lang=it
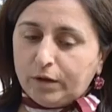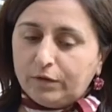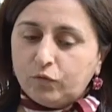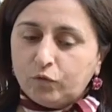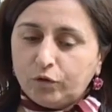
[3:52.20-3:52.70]

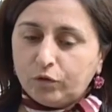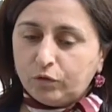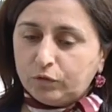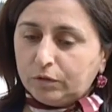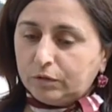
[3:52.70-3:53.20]
lavoro
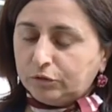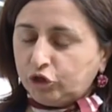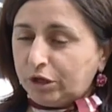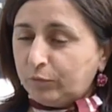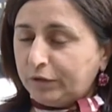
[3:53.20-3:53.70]
oh,
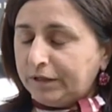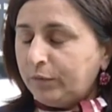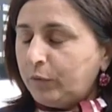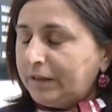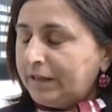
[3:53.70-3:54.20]
diciamo, di
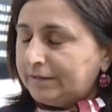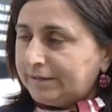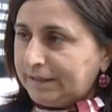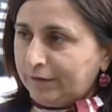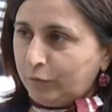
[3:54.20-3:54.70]
tipo
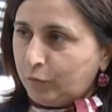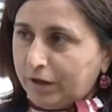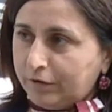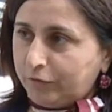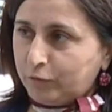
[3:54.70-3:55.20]
intensivo,
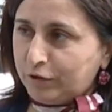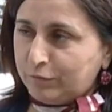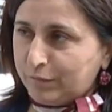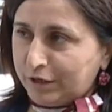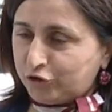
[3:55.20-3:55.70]
una fuel
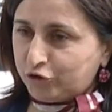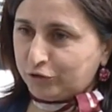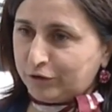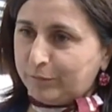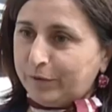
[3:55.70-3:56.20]

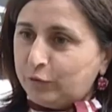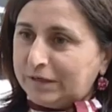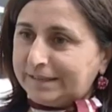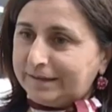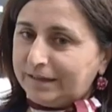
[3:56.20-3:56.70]
immersion per una
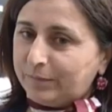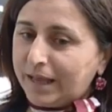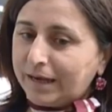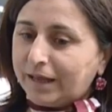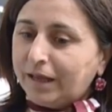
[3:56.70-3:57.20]

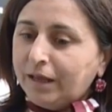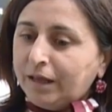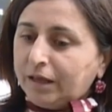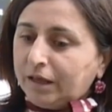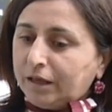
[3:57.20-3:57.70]
settimana,
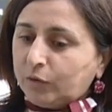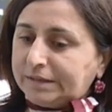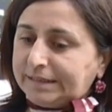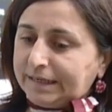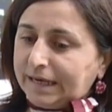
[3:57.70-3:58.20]
eh,
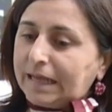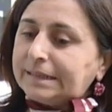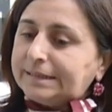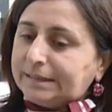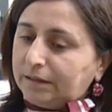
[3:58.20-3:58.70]
questi
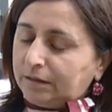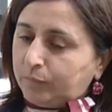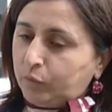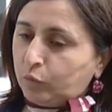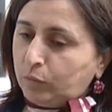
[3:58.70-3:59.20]
ragazzi eh,
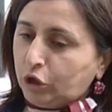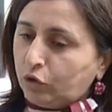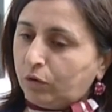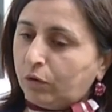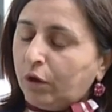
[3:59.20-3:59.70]
più o
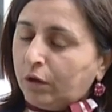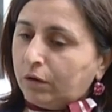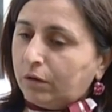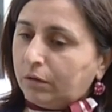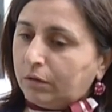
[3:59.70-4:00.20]
meno
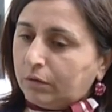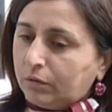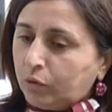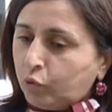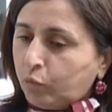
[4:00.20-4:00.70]
oh,
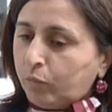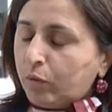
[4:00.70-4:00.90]
un gruppo